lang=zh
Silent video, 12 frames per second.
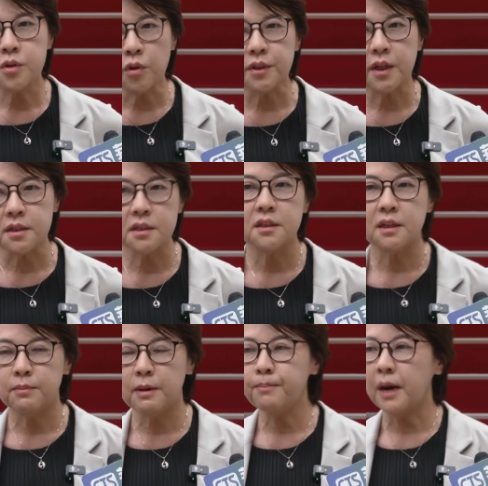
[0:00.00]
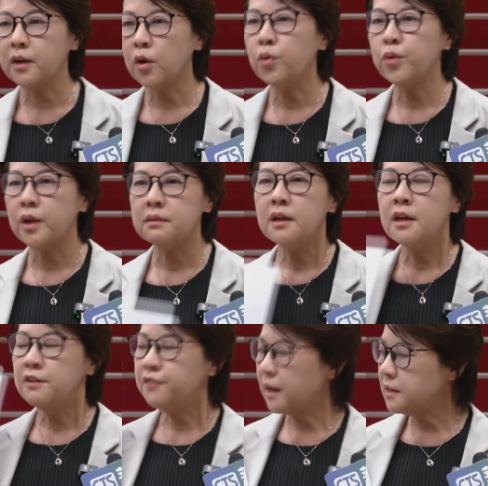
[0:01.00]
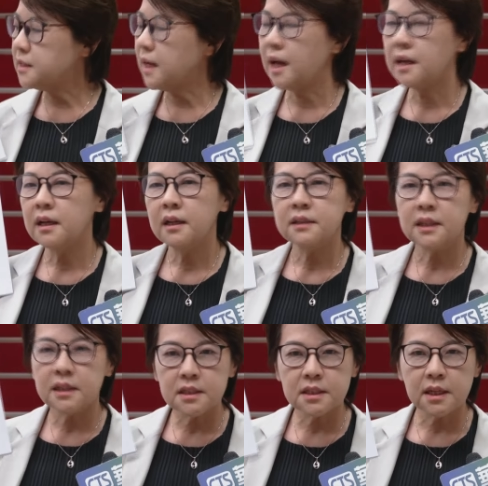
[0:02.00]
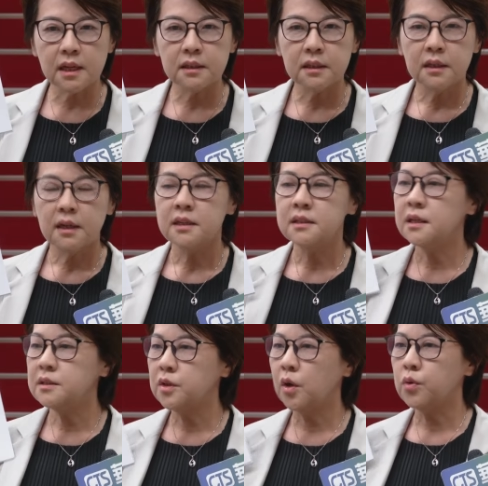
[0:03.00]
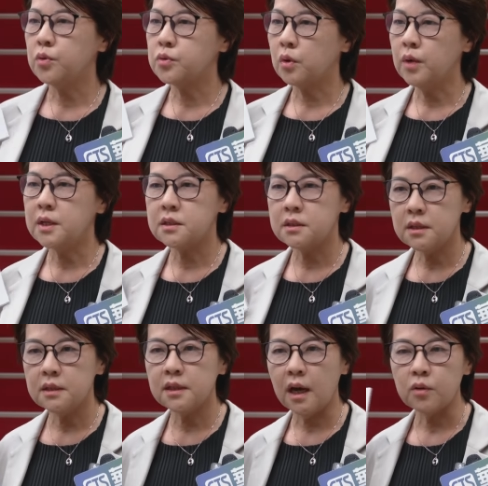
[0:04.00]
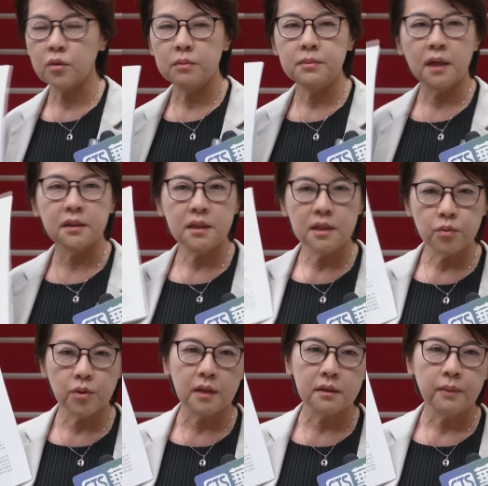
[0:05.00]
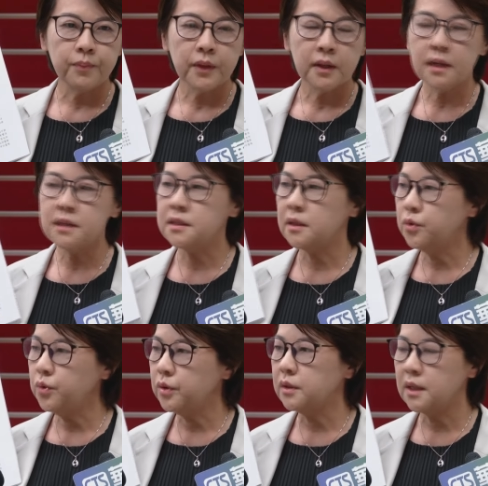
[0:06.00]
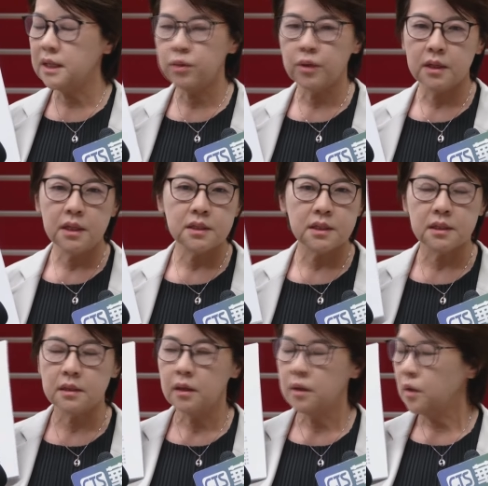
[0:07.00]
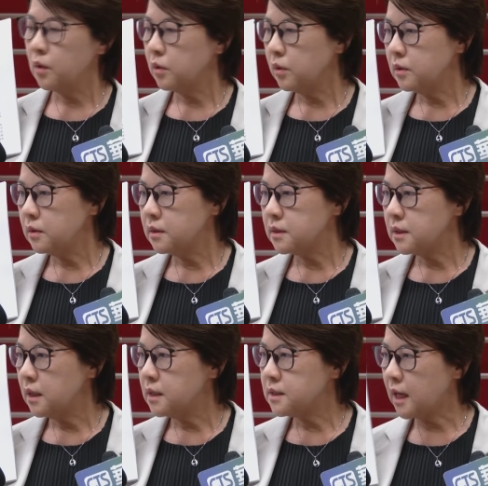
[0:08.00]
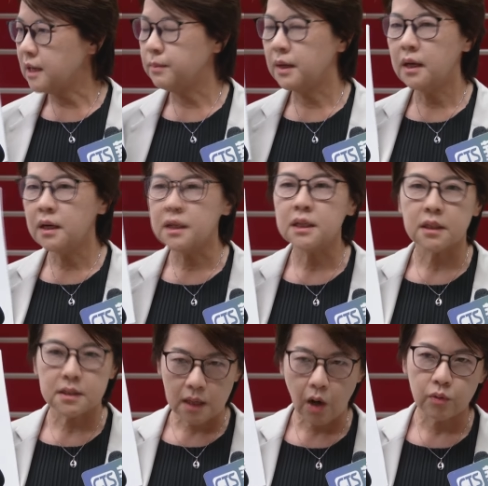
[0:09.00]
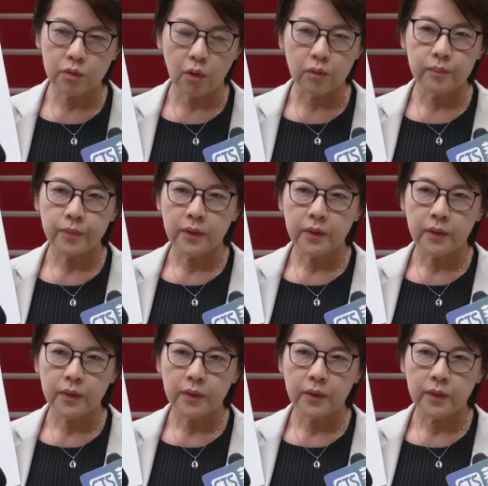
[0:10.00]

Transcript: 重点是你们把公务员放在第一线，任由所谓执政党国民党的议员，跟着绿营的议员一起在里面恶意的操弄，